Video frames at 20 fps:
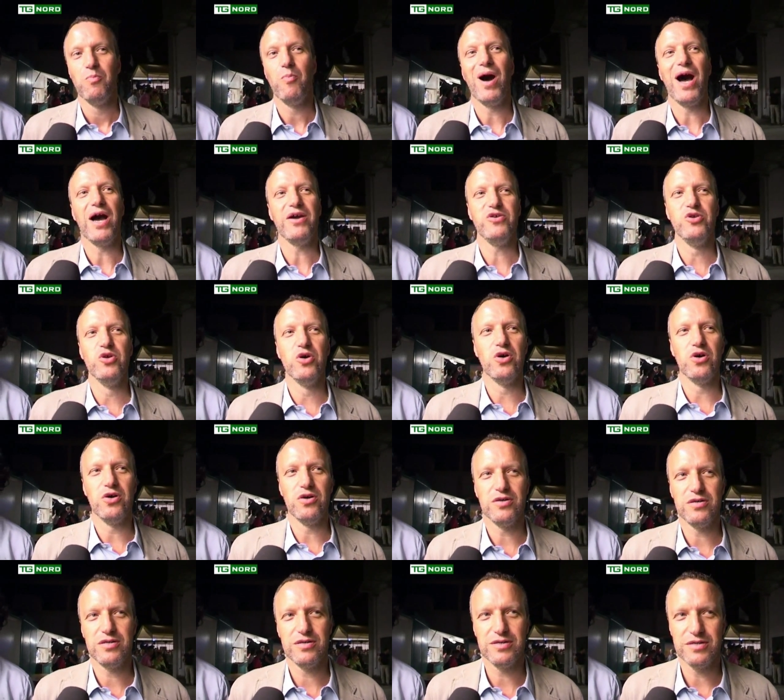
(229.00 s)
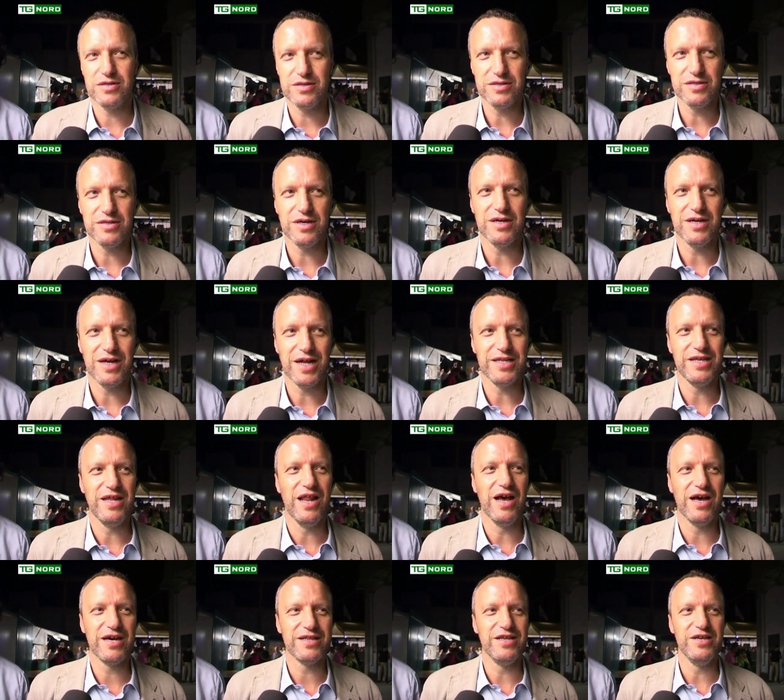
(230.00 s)
Ma io, eh, al di
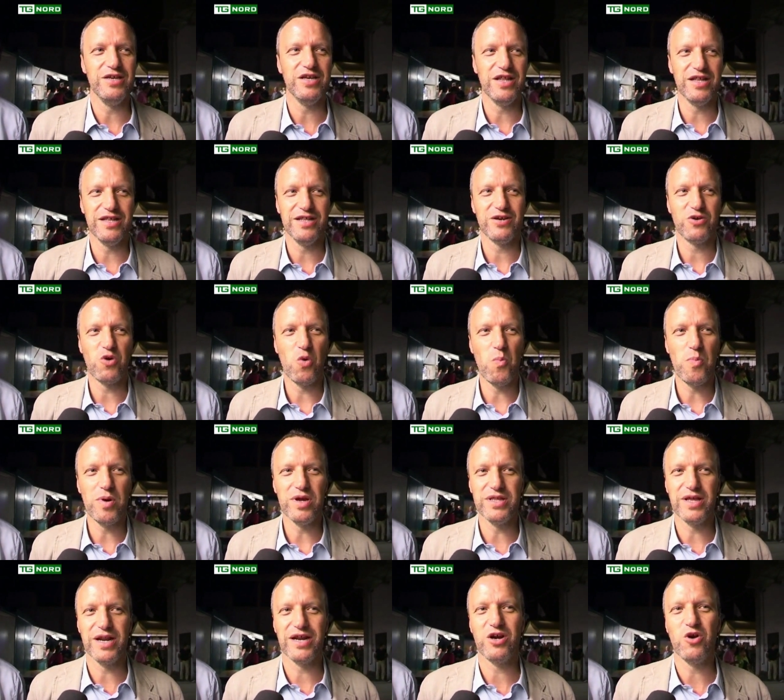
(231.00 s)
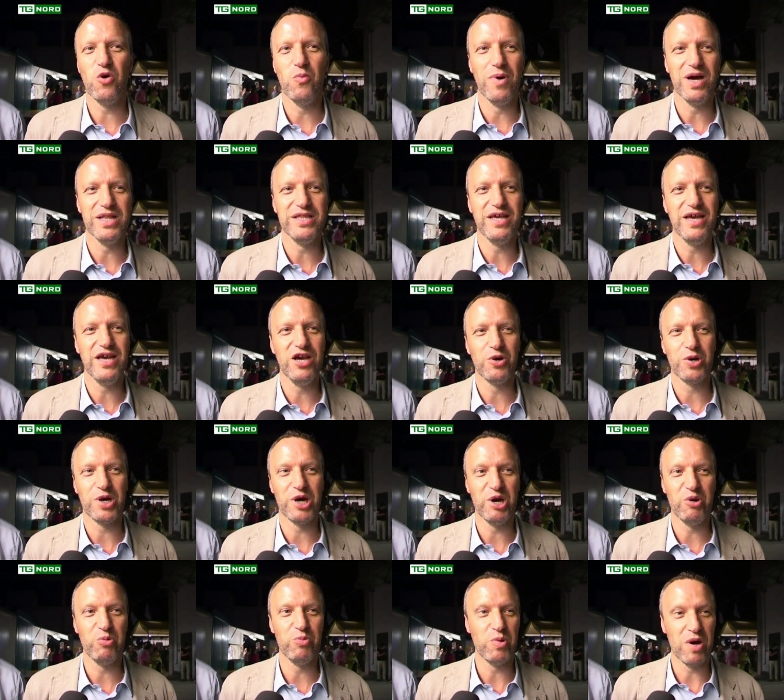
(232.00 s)
là di, di, competere con Matteo,
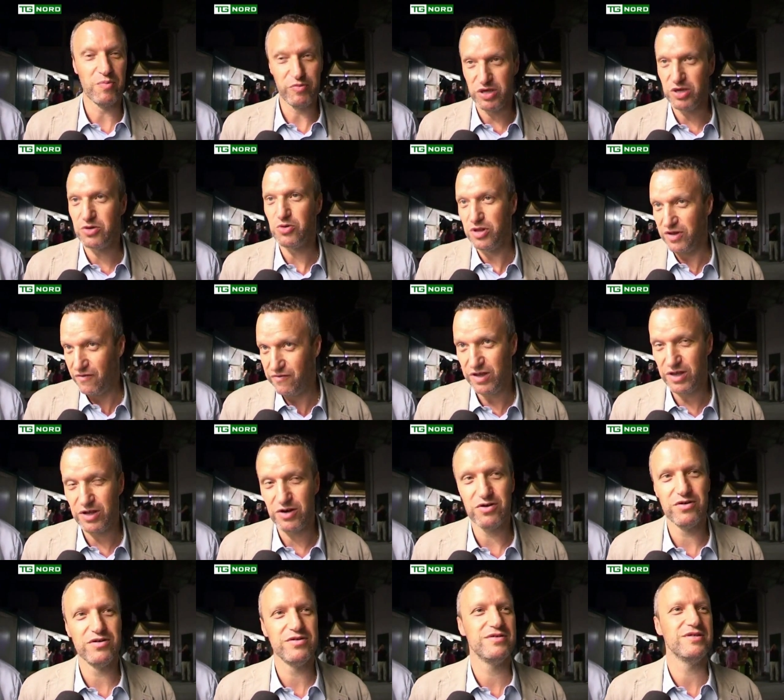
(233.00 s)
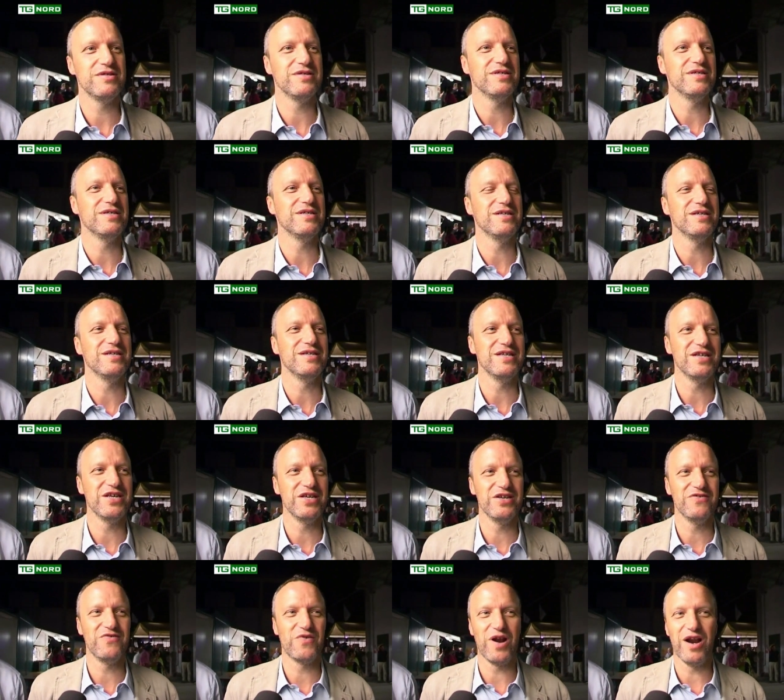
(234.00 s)
che è un amico davvero, eh,
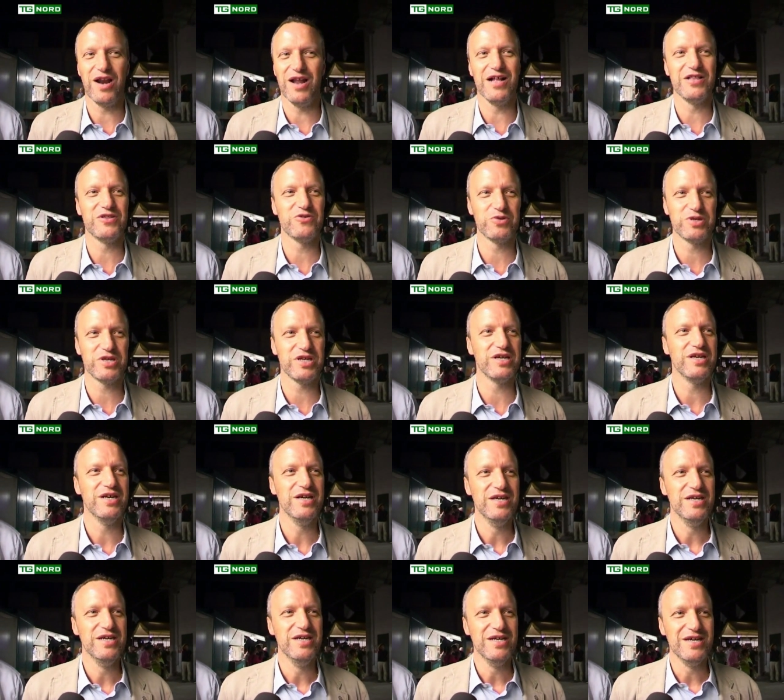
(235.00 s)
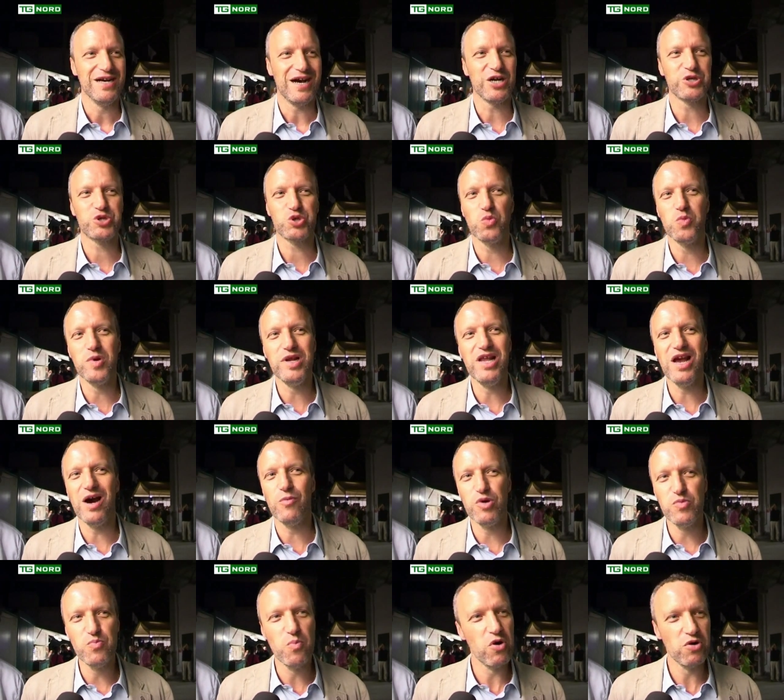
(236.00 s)
e fra l'altro sì,
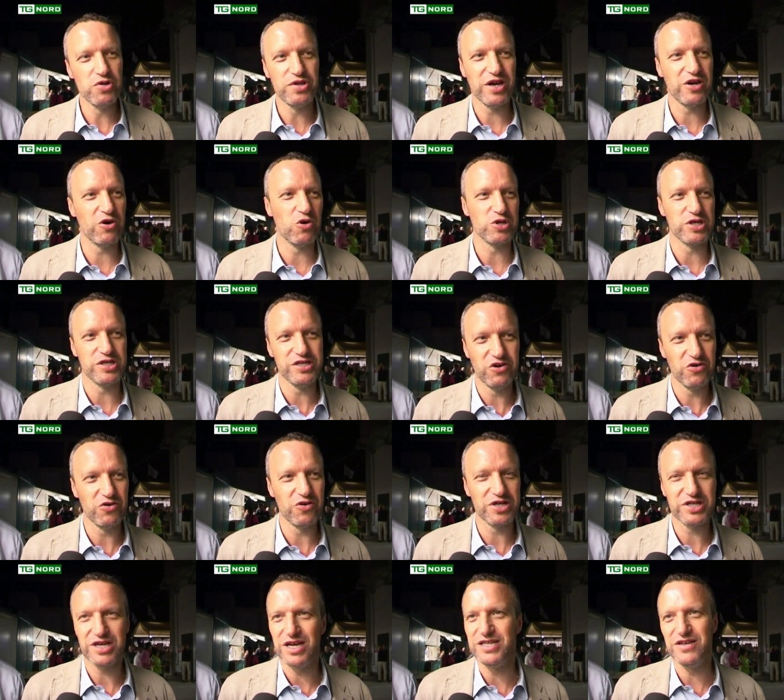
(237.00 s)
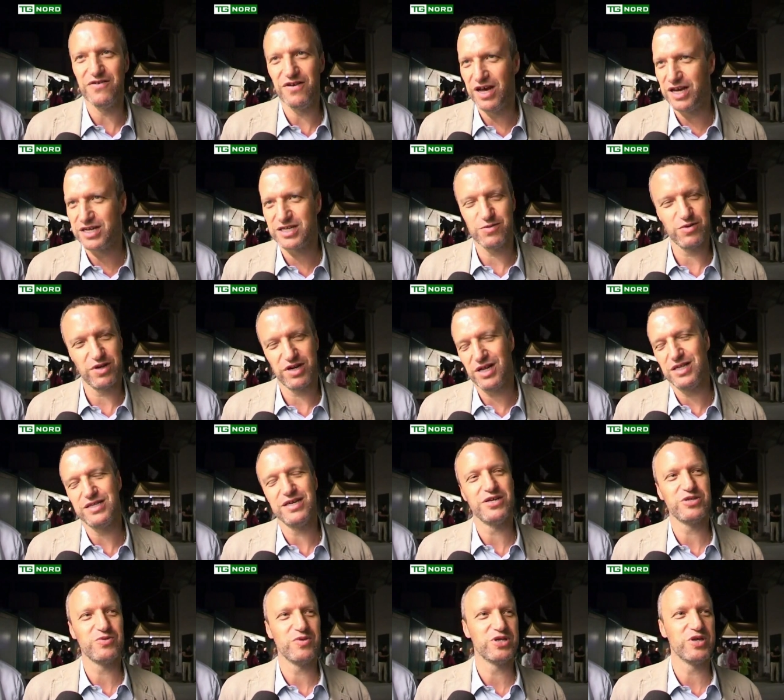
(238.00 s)
assomigliamo in molte cose, dicono che siamo diversi, ma in
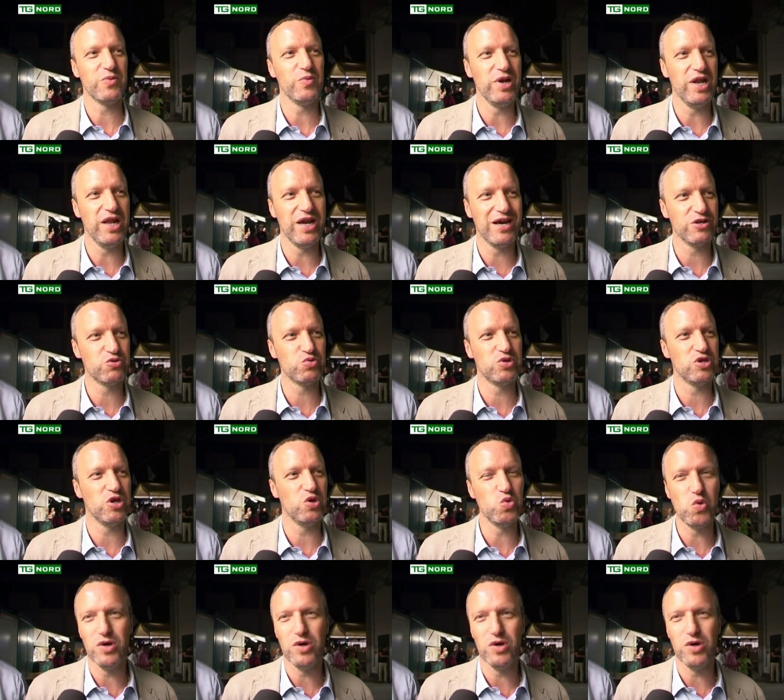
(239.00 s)
realtà insomma, siamo in Lega tutti e